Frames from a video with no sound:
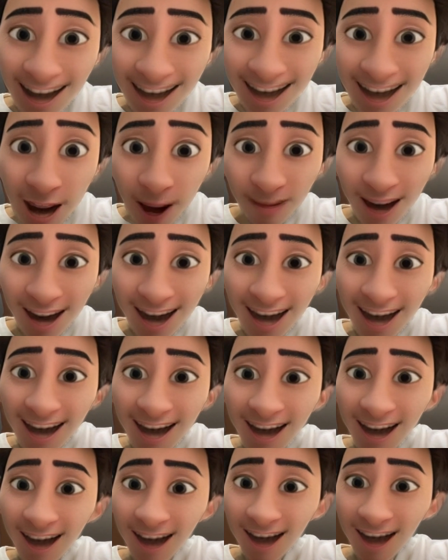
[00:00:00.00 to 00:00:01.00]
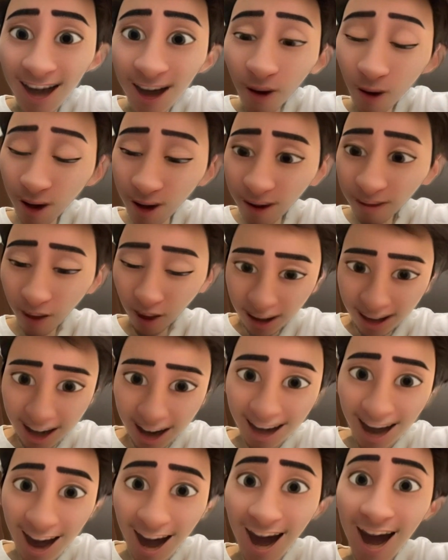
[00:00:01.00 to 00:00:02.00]
ちなみに「木」という文字
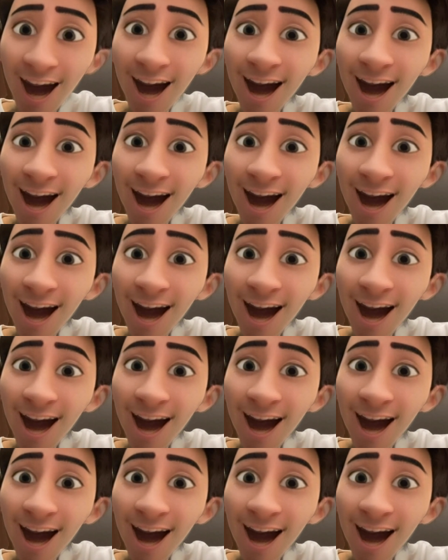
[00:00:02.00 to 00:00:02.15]
なんだ